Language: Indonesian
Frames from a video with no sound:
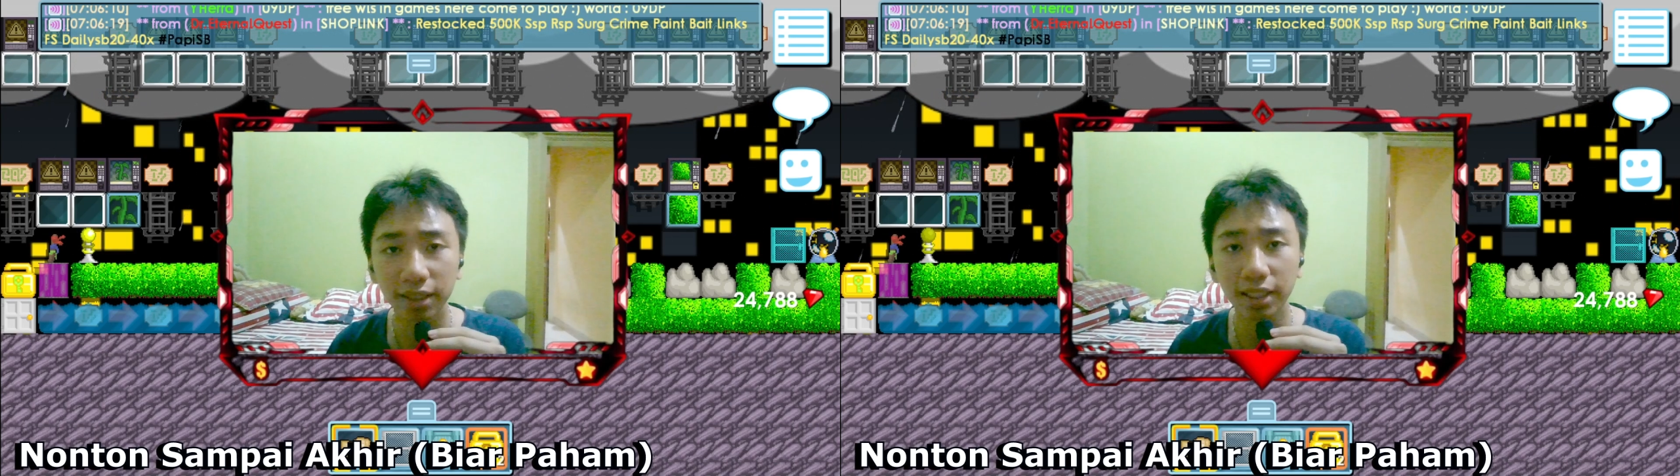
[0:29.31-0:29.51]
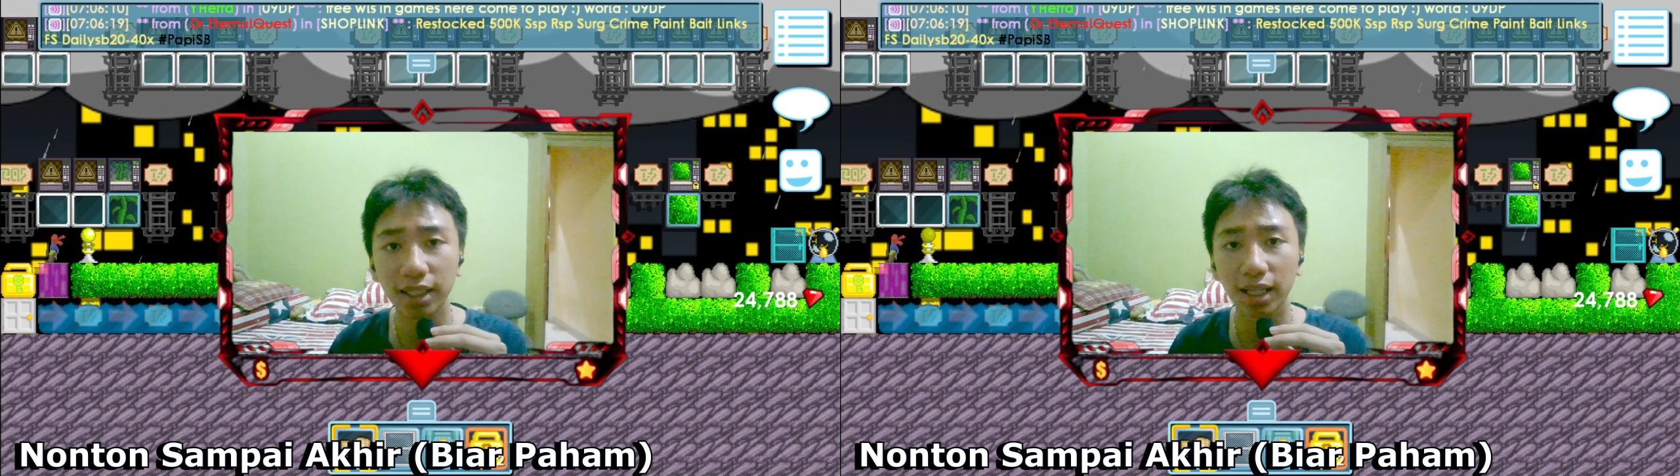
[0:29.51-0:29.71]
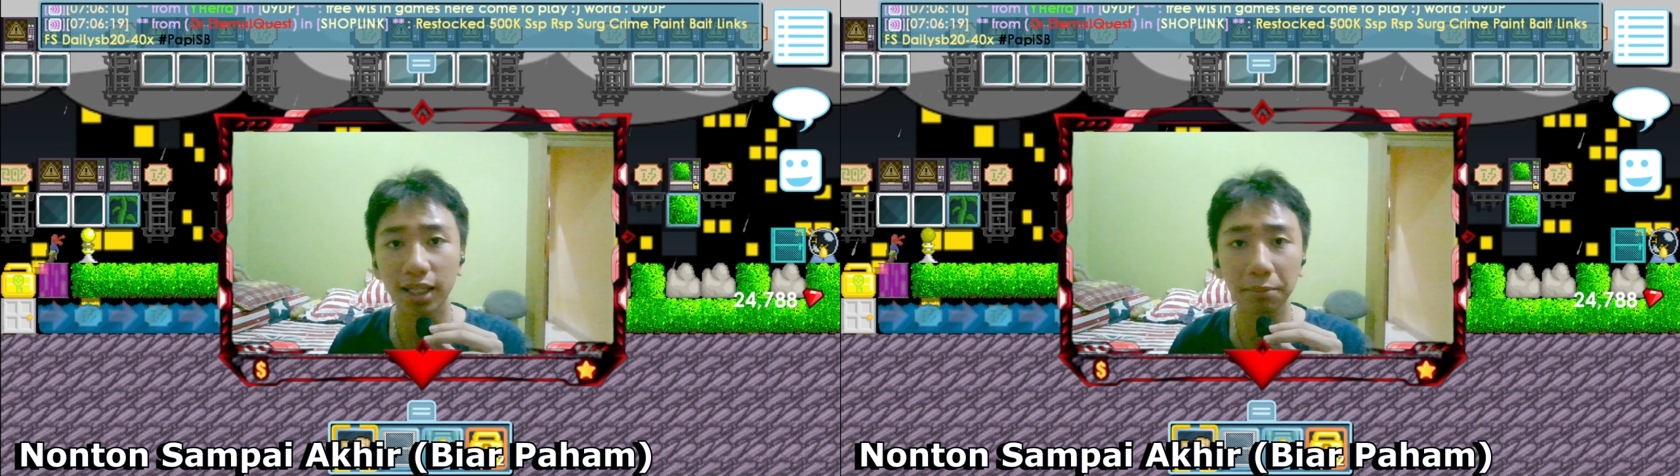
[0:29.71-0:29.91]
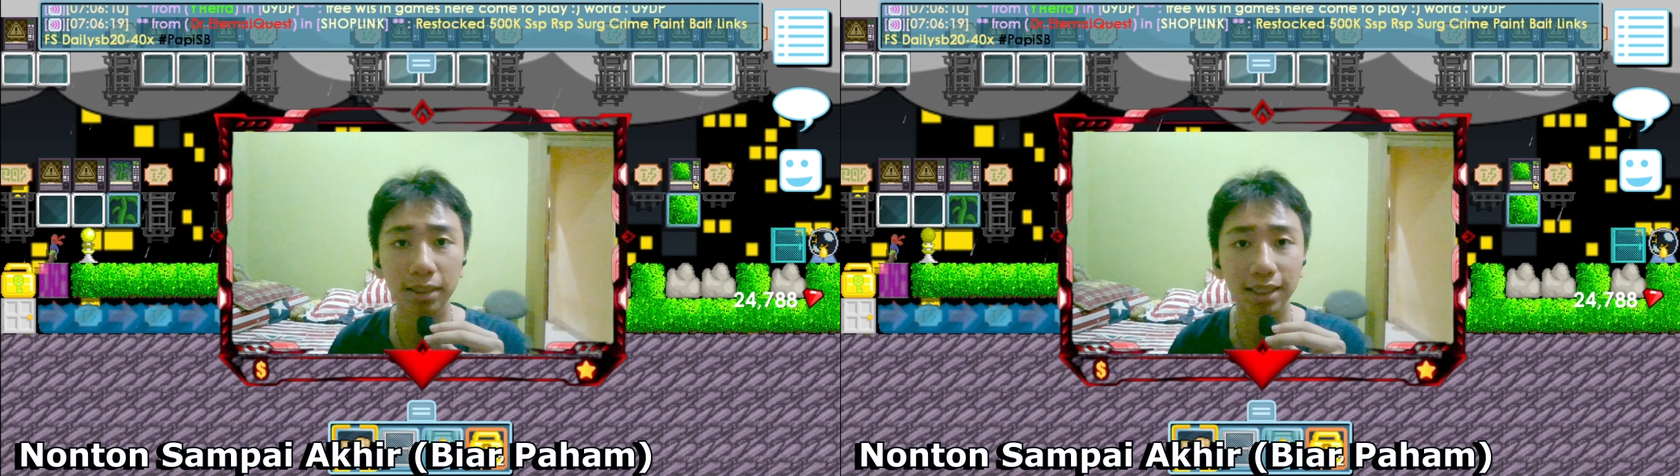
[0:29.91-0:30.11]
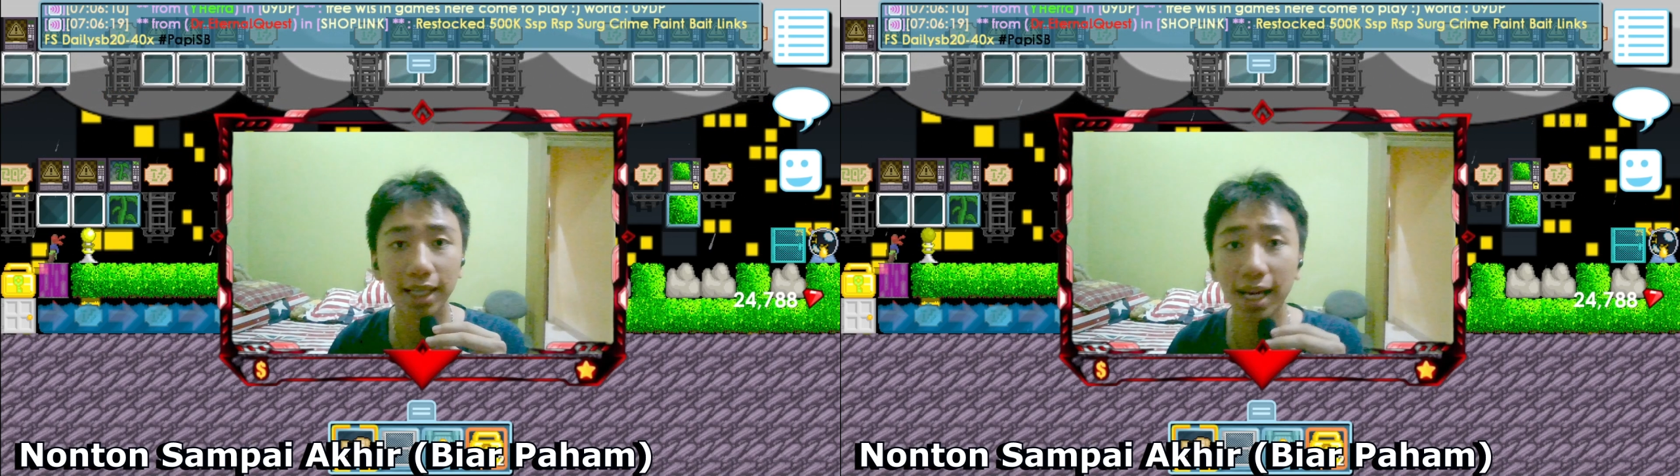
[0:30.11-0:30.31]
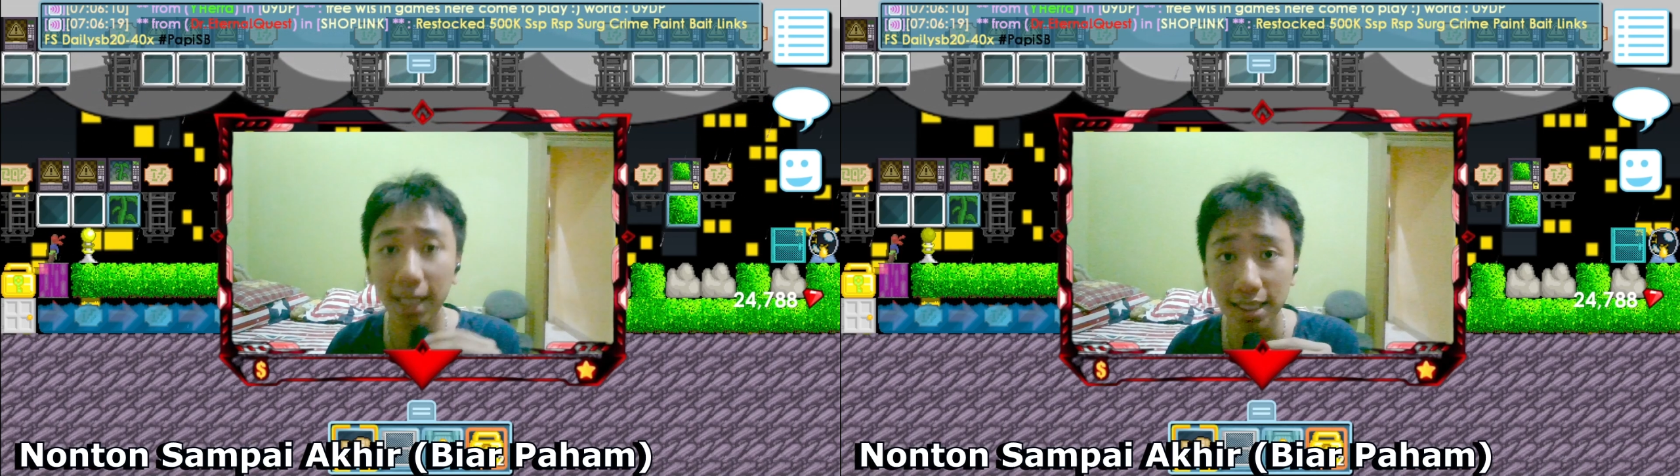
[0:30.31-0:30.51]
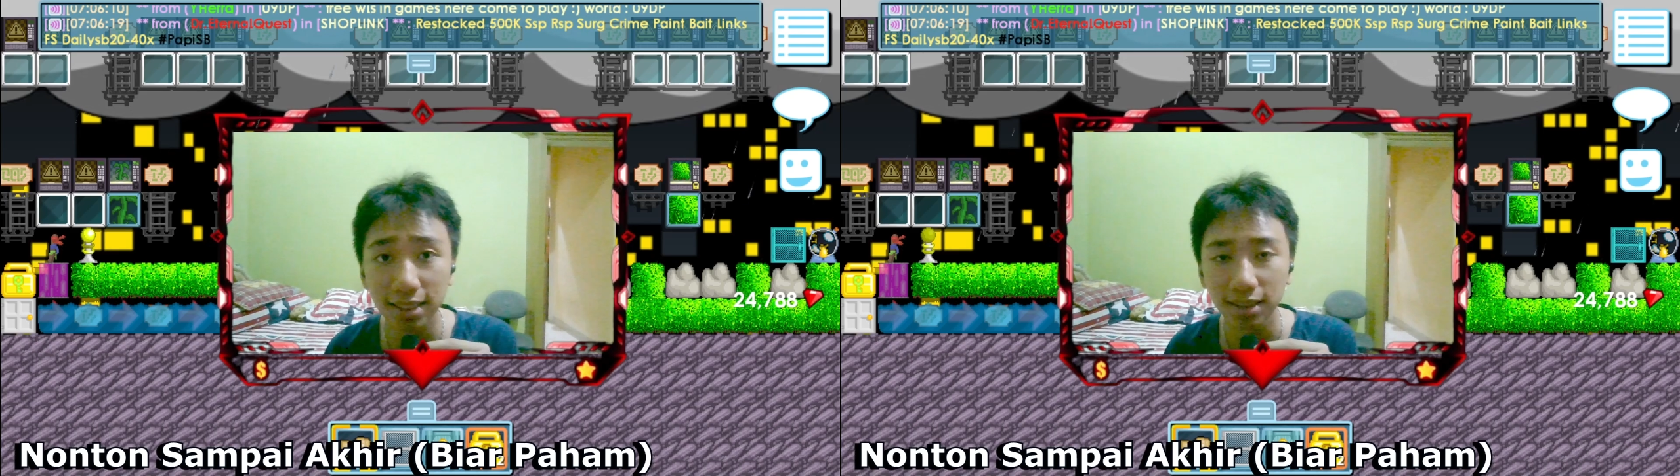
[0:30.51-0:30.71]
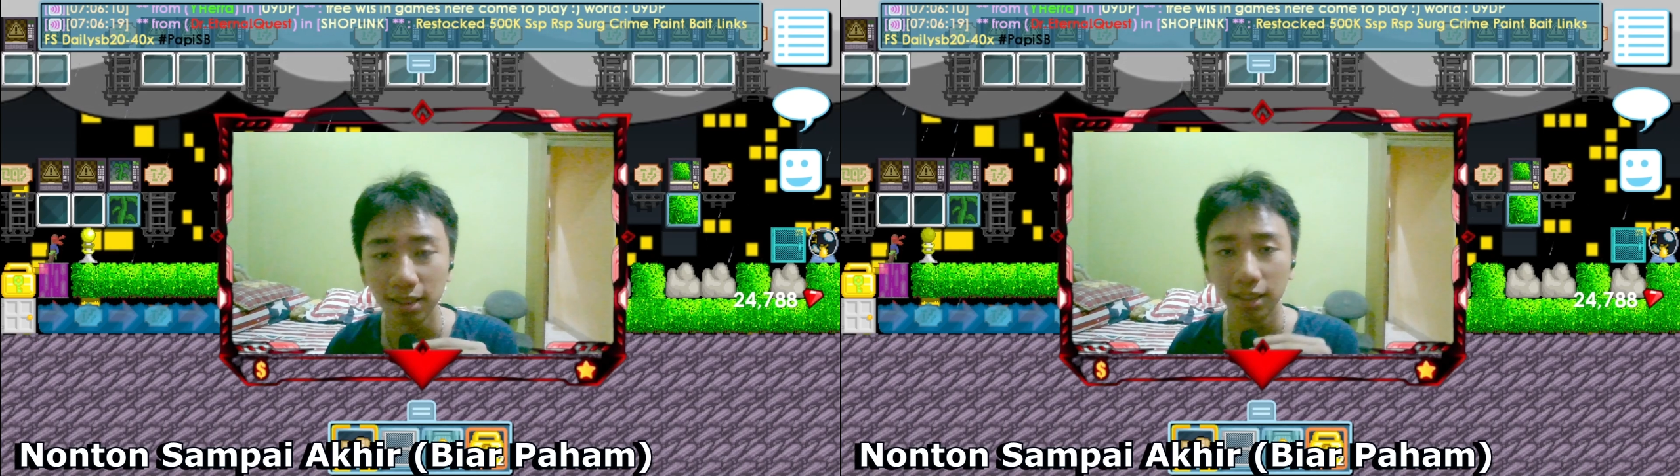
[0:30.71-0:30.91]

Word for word: ntar kalian bisa nangis